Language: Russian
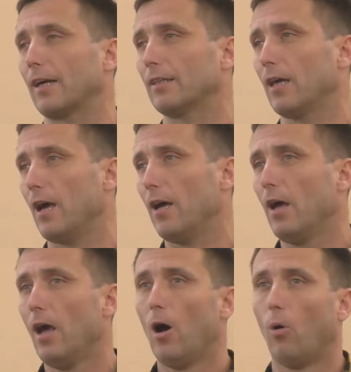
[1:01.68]
когда
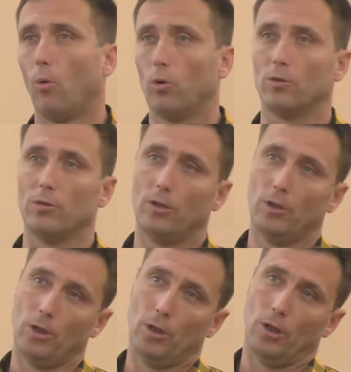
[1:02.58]
он
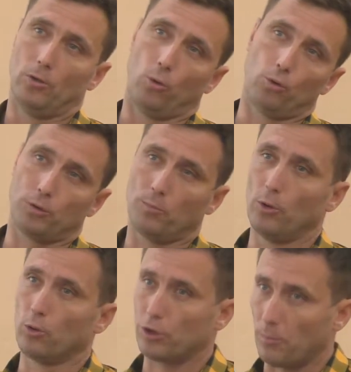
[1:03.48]
должен
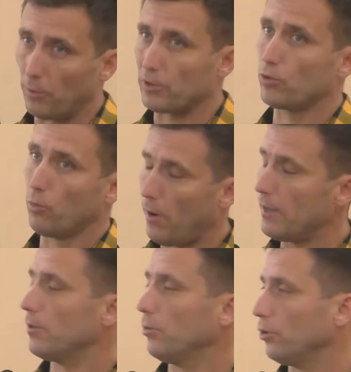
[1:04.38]
был уже
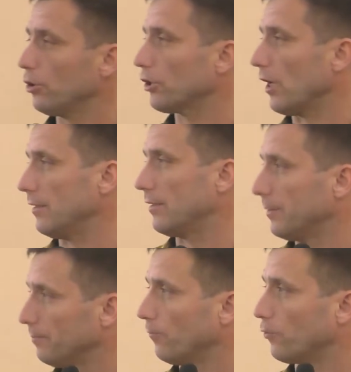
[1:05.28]
поступать и уезжать
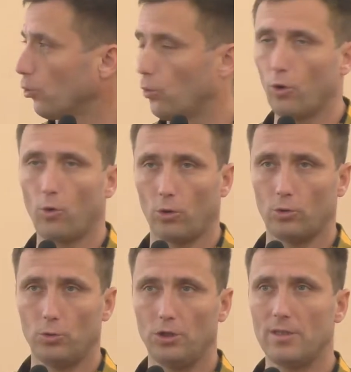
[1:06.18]
в другой
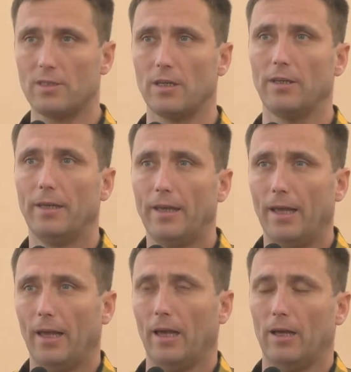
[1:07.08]
город учиться.
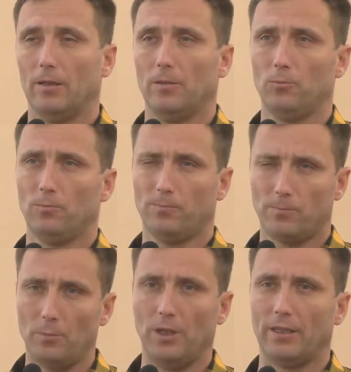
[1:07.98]
Э,
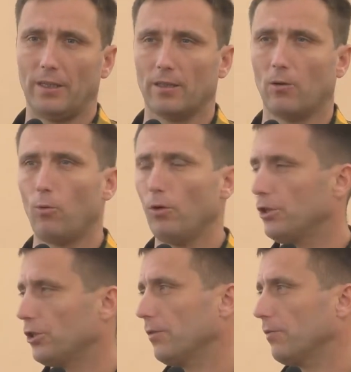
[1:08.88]
в Америке это
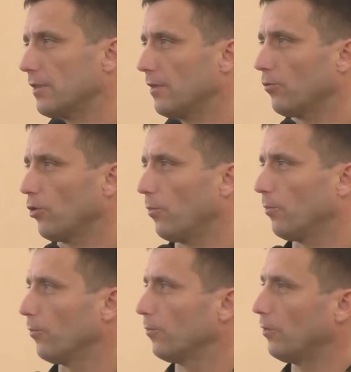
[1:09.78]
колледжи в
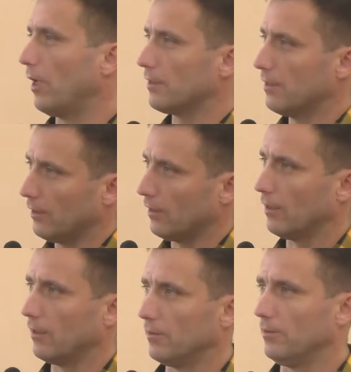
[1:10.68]
основном, у нас
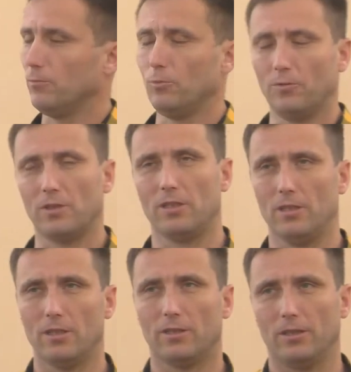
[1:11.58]
это
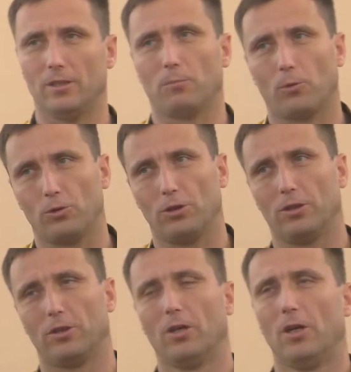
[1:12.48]
университеты и
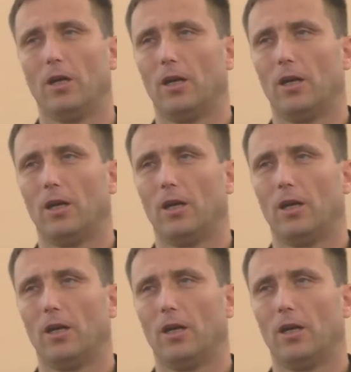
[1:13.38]
прочие